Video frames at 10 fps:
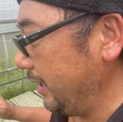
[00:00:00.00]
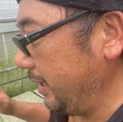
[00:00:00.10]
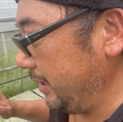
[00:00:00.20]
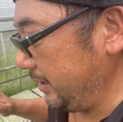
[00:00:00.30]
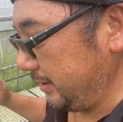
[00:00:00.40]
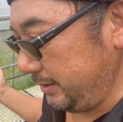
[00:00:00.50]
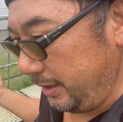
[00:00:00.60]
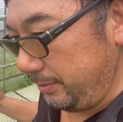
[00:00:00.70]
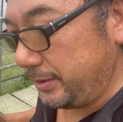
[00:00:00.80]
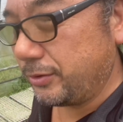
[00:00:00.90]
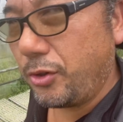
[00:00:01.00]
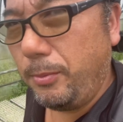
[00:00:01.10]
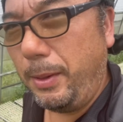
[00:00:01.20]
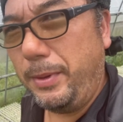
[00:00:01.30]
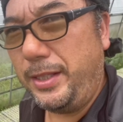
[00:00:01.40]
あなるべくこ
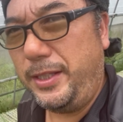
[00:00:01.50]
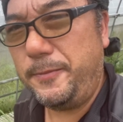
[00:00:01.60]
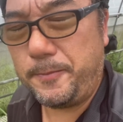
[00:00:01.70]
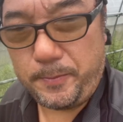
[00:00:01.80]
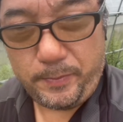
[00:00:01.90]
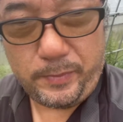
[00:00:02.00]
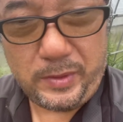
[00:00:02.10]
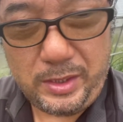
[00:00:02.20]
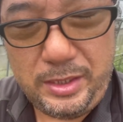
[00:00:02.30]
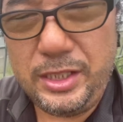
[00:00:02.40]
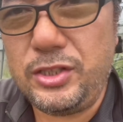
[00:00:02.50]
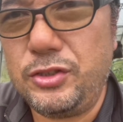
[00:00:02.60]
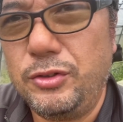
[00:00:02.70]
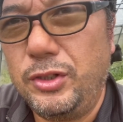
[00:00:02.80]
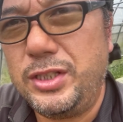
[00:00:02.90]
まめに日
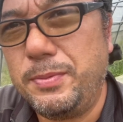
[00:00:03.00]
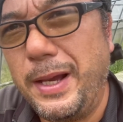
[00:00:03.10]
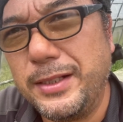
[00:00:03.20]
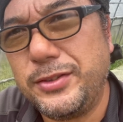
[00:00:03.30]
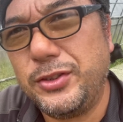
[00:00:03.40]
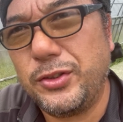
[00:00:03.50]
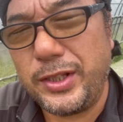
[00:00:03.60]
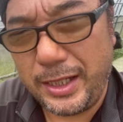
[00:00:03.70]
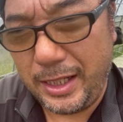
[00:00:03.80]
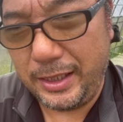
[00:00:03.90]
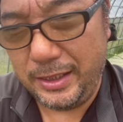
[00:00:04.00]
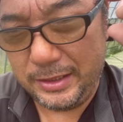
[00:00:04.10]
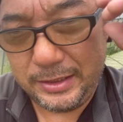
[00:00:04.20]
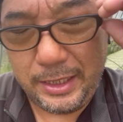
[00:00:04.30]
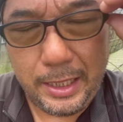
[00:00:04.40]
中の一番暑い時は陰に
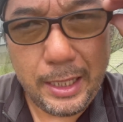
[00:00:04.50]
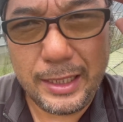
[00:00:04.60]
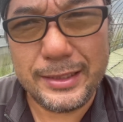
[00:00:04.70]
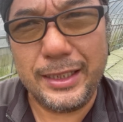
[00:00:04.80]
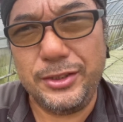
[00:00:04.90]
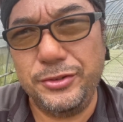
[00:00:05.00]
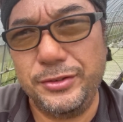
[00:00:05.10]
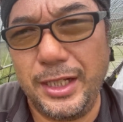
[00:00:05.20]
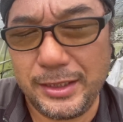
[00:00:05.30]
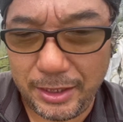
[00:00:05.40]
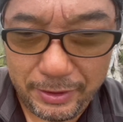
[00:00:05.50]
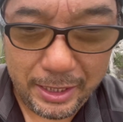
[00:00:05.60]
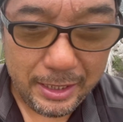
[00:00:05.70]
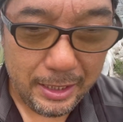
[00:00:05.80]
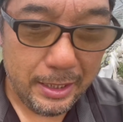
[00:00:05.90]
して朝夕方は
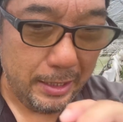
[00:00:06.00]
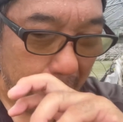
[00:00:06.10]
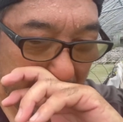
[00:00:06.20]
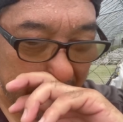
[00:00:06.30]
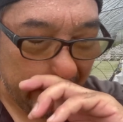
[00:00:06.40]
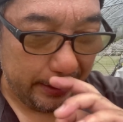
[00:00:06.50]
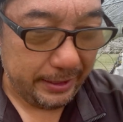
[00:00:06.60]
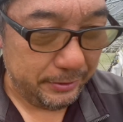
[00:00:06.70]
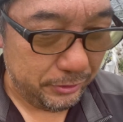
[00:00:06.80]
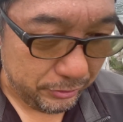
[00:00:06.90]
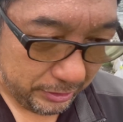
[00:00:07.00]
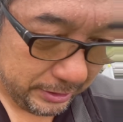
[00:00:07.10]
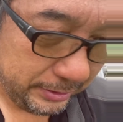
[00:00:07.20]
日に当てるように